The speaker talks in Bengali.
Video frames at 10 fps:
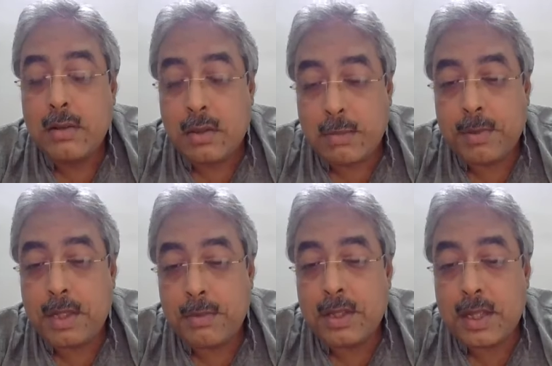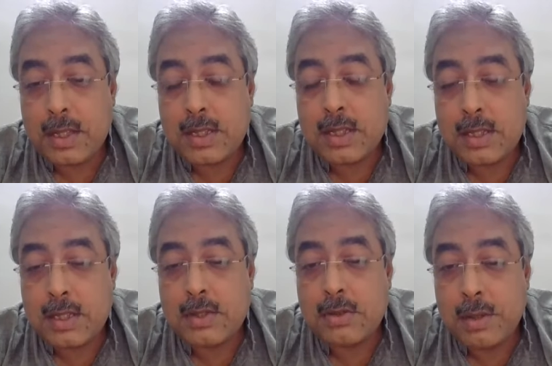গোটা পৃথিবীতে আস্তে
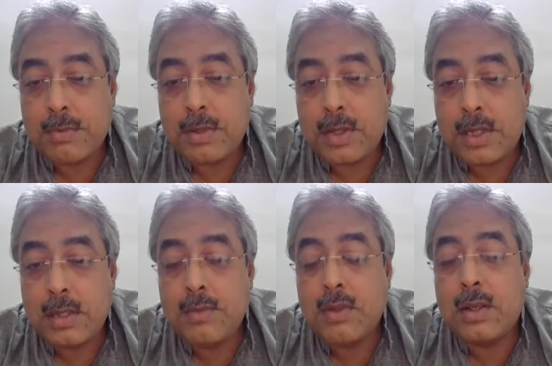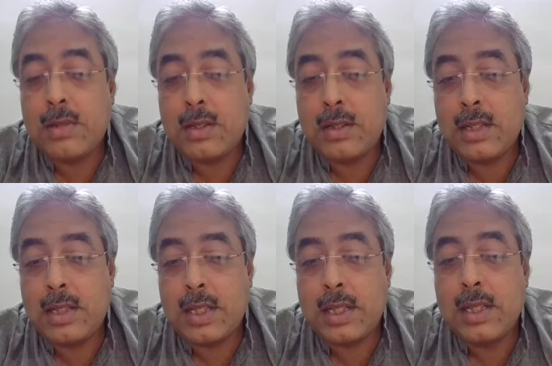আস্তে ছড়িয়ে পড়েছে এবং আমাদের
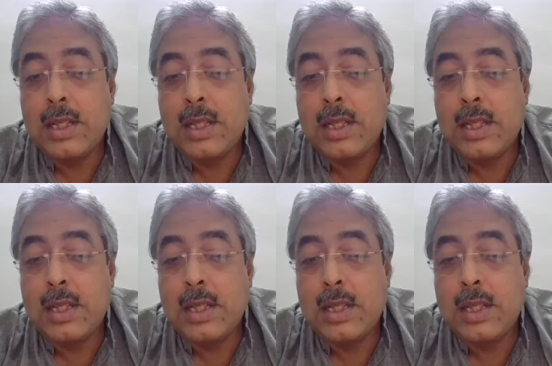দেশে